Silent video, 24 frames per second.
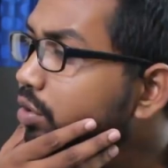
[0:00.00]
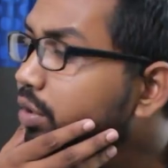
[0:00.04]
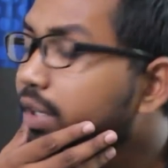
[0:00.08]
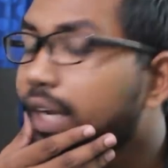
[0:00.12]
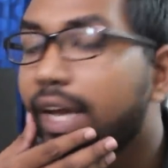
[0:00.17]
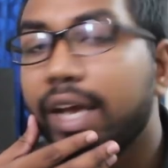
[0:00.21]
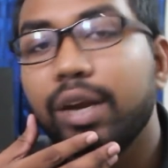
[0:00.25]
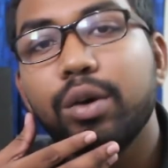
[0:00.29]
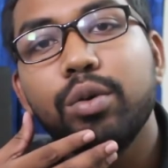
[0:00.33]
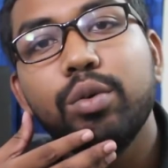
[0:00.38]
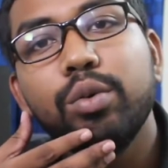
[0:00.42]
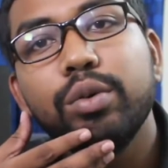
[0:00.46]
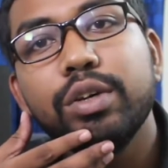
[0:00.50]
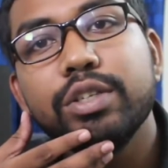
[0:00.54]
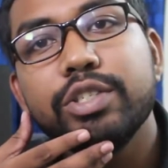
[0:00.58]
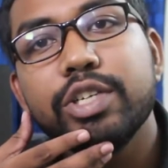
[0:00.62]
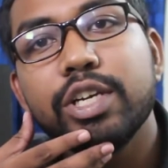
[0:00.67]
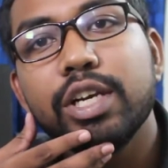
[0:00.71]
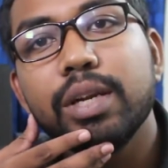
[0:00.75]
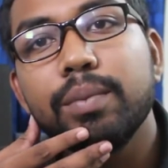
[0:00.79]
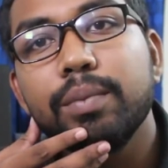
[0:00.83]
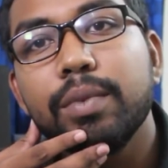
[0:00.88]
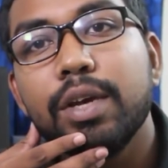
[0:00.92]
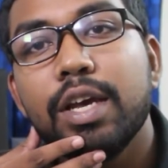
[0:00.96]
যেন কেন
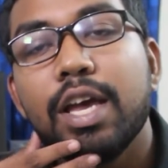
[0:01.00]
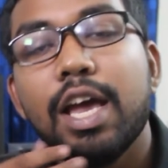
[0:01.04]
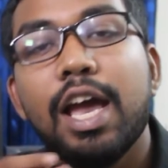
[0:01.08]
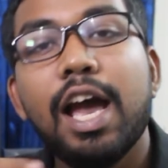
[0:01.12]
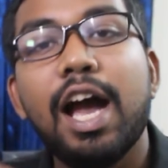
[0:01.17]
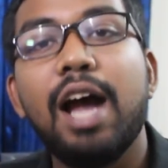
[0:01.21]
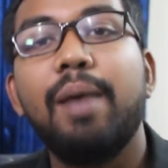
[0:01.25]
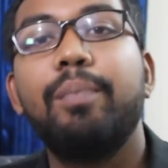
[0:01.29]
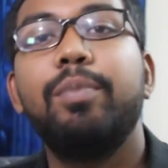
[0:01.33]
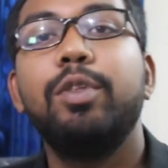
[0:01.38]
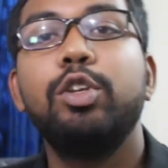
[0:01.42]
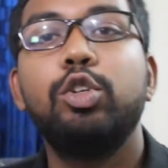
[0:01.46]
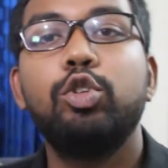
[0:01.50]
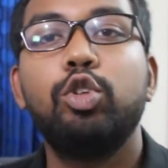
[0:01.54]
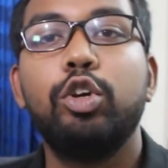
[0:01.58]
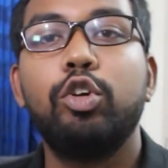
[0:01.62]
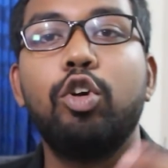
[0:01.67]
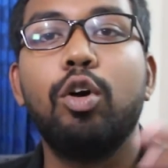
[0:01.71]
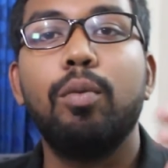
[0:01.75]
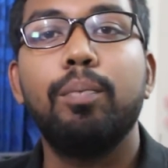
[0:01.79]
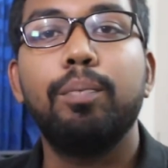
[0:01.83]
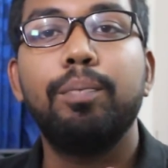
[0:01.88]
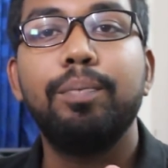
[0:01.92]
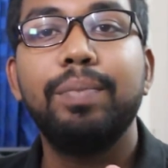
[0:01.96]
ঢুকেছিলাম আপনি
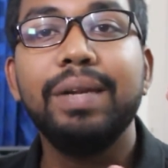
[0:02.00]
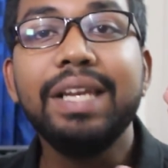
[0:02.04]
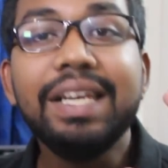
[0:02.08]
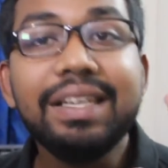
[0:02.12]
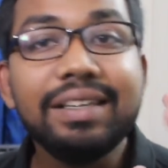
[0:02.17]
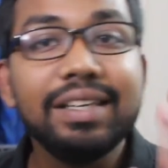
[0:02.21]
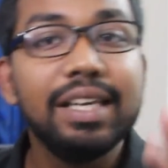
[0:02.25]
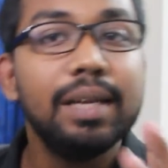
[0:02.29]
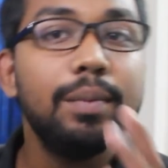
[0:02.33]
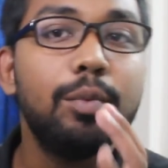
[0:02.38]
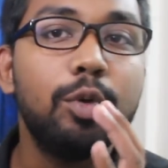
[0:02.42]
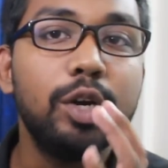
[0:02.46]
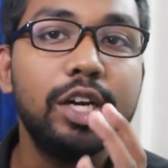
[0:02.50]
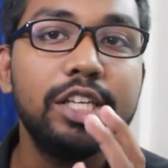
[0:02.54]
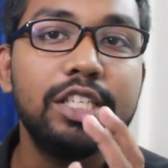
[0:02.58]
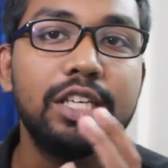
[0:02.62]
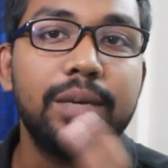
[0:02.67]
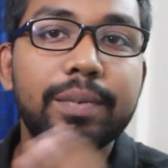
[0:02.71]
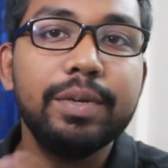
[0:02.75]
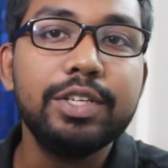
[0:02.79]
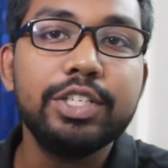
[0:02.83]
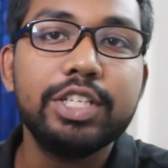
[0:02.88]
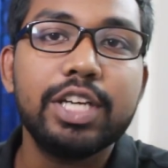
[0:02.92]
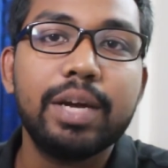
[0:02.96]
কমপ্লিটলি ভুলে
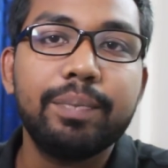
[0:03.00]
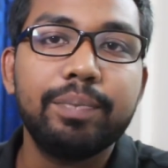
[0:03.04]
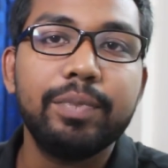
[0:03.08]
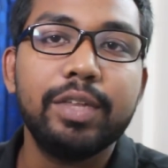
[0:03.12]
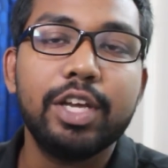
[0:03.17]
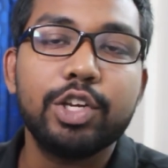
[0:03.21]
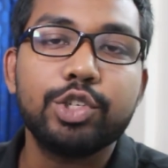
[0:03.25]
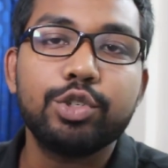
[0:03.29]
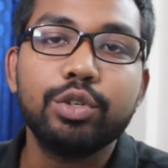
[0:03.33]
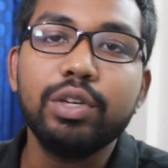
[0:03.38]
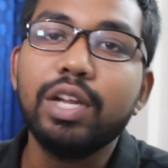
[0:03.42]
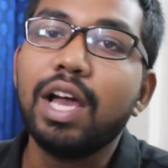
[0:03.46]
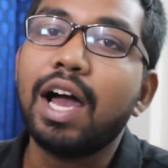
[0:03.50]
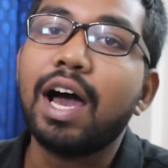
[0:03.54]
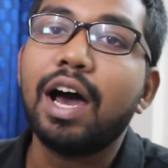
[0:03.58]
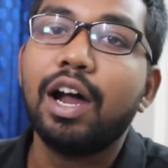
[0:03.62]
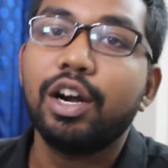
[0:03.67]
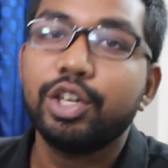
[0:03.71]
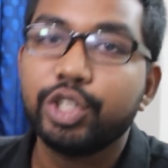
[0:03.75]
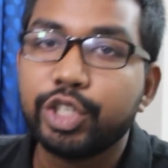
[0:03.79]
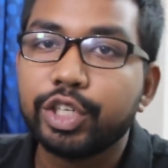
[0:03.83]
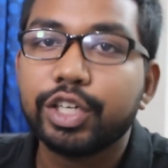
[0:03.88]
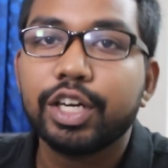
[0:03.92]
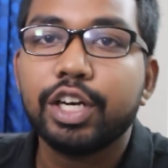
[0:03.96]
যাবেন যে আপনি আসলে
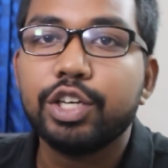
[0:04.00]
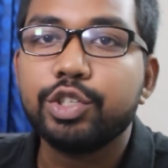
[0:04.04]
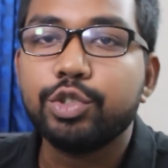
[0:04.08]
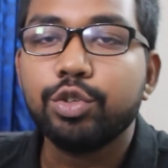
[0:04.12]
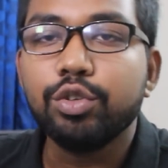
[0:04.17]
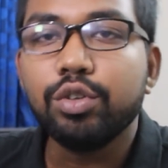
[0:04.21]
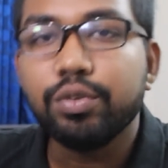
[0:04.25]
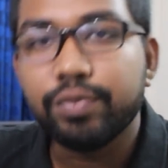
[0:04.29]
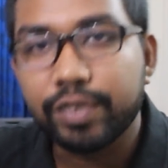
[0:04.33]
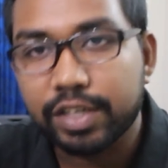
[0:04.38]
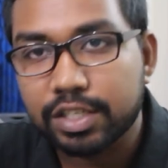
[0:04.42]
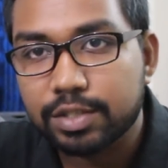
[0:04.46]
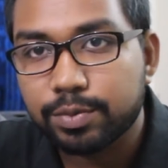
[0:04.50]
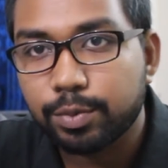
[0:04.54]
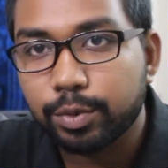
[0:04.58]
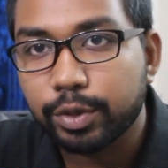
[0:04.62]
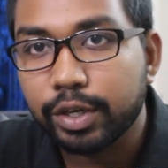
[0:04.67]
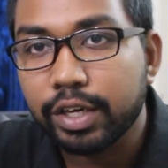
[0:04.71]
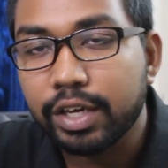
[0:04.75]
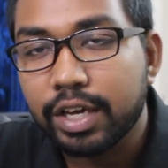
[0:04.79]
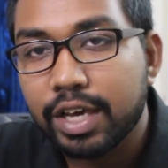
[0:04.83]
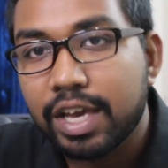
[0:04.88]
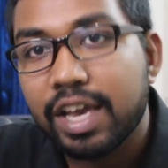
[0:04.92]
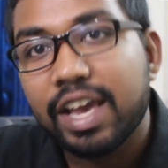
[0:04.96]
আর শেখার জন্য
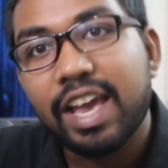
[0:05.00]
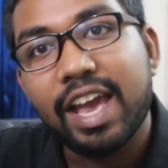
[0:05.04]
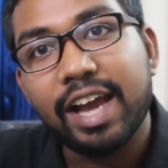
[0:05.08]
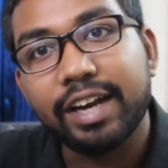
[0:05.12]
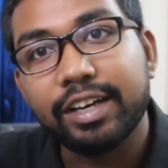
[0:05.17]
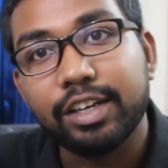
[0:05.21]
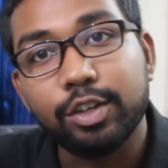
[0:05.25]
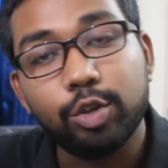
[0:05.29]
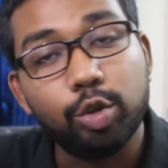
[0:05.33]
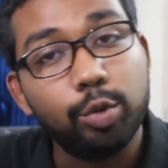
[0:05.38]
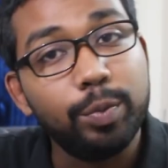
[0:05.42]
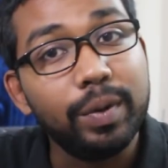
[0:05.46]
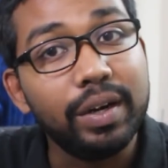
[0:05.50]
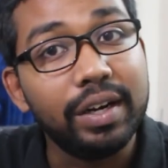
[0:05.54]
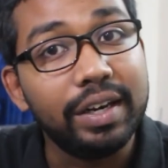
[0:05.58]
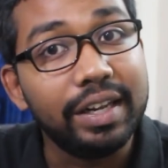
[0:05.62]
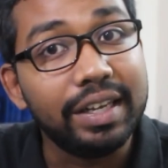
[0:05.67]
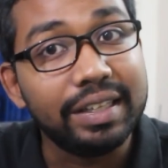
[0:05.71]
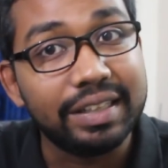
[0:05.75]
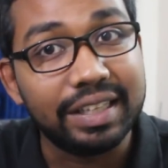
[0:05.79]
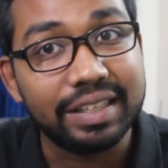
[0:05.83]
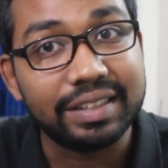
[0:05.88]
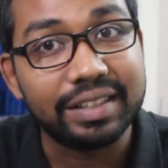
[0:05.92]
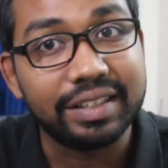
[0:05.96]
ফেসবুকে একটা গ্রুপের
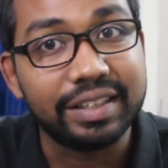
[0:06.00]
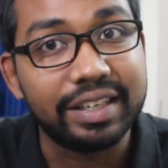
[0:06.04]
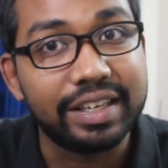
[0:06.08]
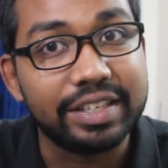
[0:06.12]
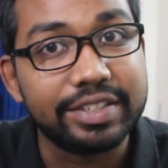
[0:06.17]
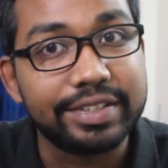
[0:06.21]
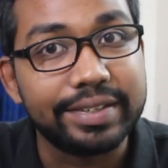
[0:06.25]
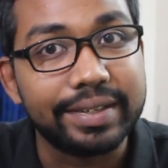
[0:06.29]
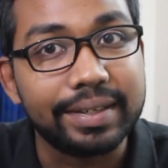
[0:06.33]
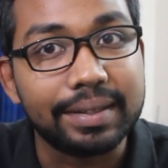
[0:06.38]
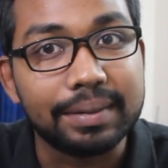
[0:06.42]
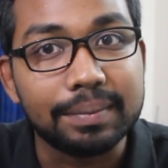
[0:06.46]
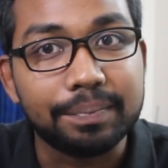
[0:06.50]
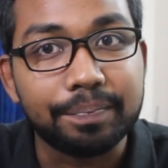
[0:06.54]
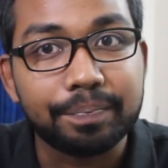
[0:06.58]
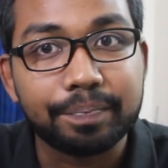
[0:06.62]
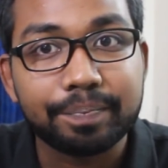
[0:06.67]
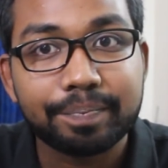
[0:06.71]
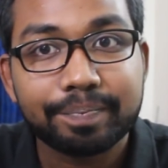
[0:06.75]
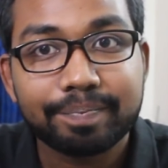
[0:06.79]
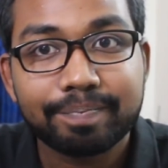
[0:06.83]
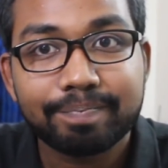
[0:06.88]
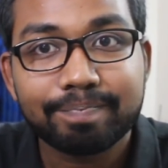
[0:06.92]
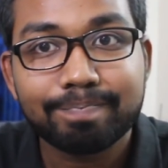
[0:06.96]
লিঙ্ক দেখতে গিয়েছিলেন
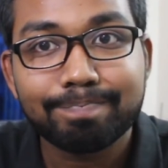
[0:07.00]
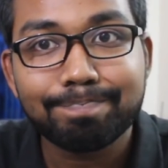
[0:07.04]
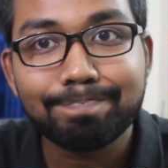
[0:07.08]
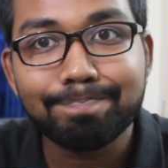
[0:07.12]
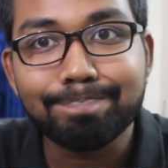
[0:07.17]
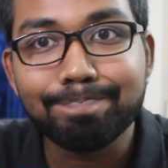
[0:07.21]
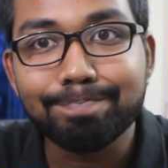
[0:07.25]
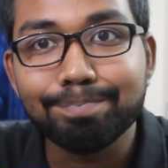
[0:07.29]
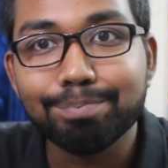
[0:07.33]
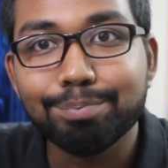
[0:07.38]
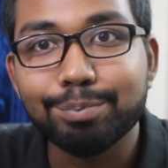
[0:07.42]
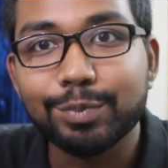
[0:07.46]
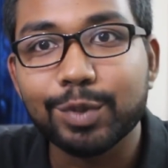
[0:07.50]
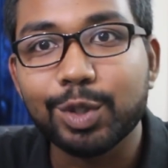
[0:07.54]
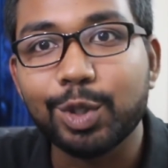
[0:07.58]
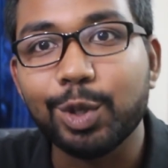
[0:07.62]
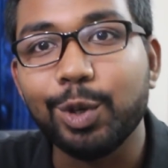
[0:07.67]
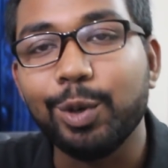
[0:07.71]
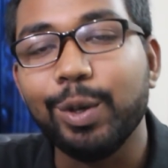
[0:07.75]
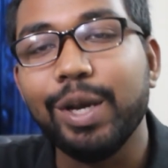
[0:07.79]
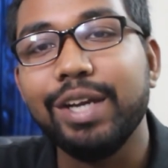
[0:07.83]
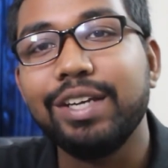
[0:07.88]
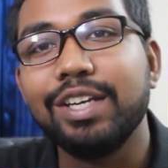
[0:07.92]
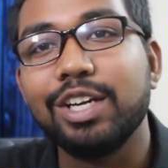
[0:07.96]
তো
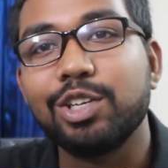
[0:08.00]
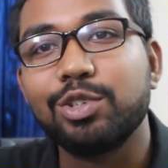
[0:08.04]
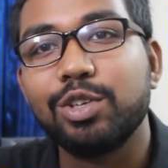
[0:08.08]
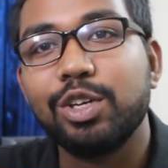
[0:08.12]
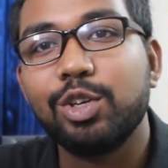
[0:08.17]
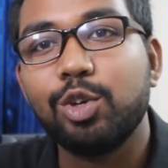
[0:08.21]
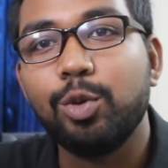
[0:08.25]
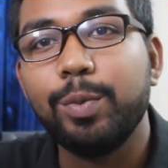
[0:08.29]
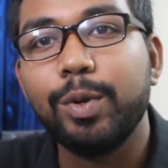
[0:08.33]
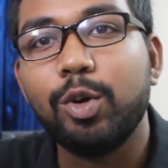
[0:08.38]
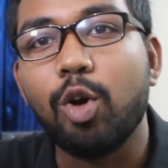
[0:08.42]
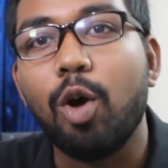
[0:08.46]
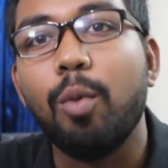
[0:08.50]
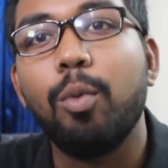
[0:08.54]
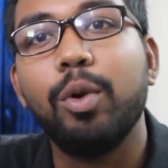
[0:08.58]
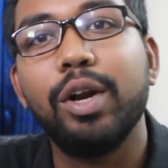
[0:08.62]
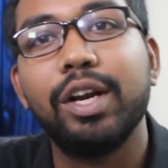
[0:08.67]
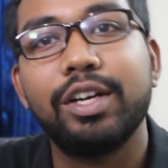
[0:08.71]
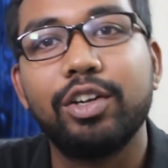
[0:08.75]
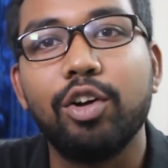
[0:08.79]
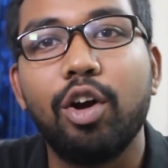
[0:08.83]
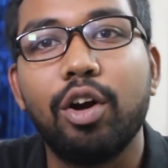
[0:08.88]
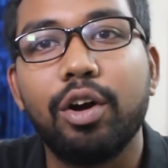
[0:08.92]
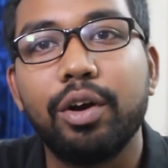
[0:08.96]
এটা আসলে খুবই কমন
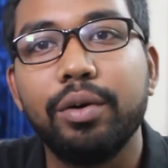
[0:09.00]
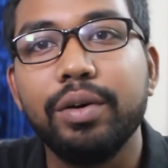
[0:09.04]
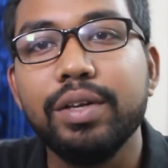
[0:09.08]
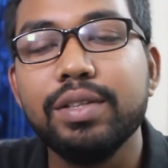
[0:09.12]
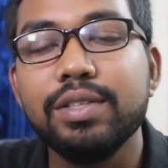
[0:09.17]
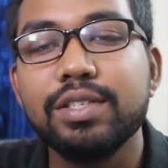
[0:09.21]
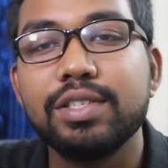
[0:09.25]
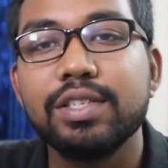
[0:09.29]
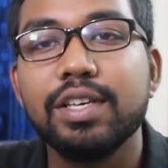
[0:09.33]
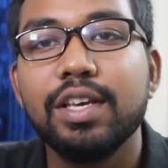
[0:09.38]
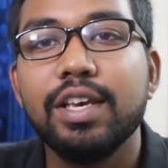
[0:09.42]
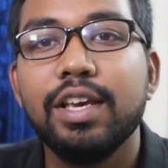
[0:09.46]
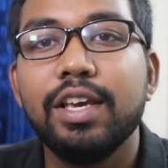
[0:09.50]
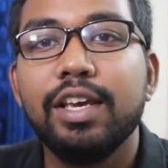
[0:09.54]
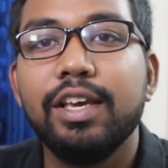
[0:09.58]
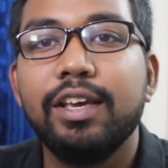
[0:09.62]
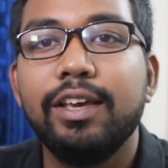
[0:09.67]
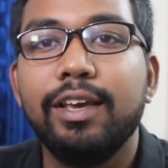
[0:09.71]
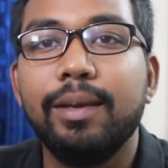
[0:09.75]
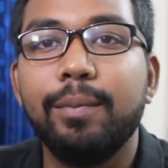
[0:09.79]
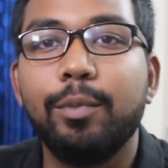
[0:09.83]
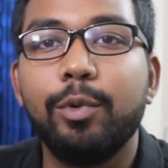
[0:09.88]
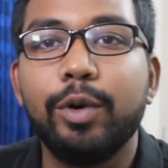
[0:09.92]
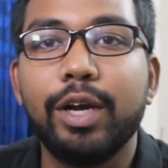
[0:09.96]
একটা অকারেন্স
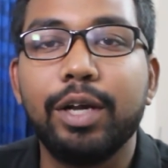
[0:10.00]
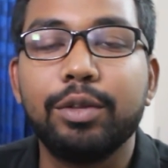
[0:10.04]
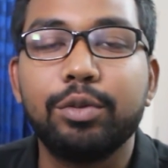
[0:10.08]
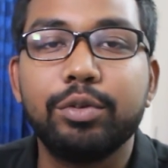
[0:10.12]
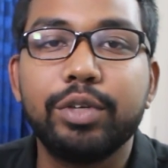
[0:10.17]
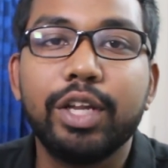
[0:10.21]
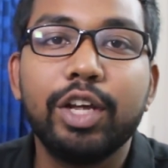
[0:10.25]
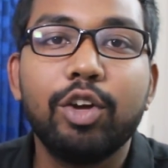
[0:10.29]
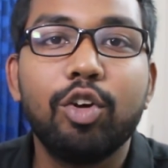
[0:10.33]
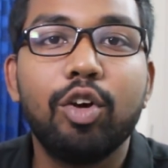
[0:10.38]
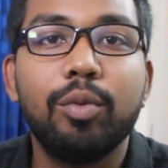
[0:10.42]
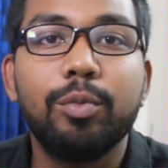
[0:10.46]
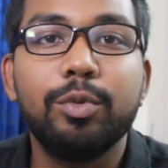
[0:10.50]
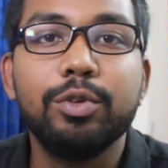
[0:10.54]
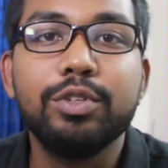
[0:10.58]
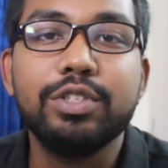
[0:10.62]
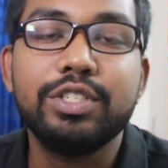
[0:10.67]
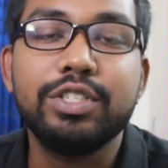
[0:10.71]
এবং এতটাই কমন